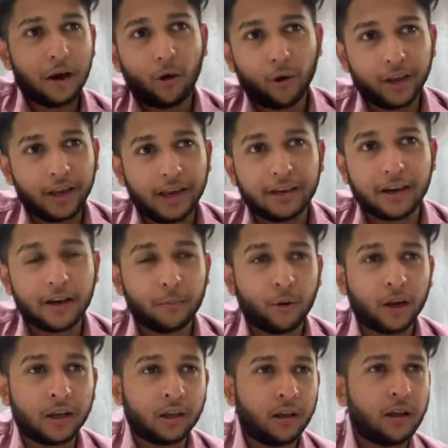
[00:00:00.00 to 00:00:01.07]
অনেক হেটাররা
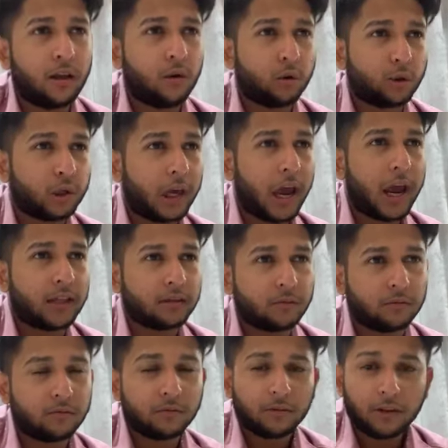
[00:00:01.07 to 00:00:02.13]
বলে হ্যাঁ ও তো খ্যাত
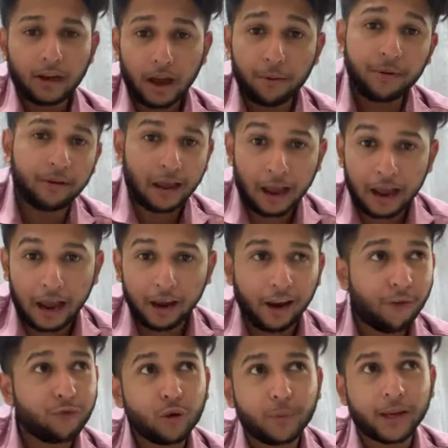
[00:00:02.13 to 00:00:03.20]
আমি আই
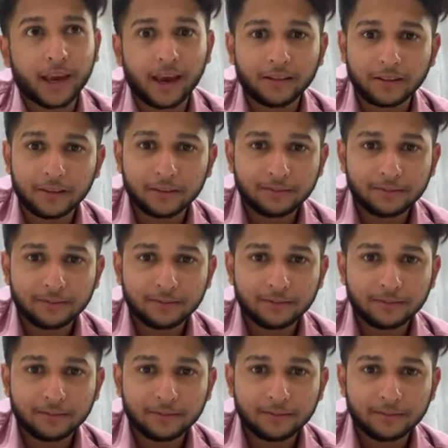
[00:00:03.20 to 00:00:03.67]
লাভ টু বি খ্যাত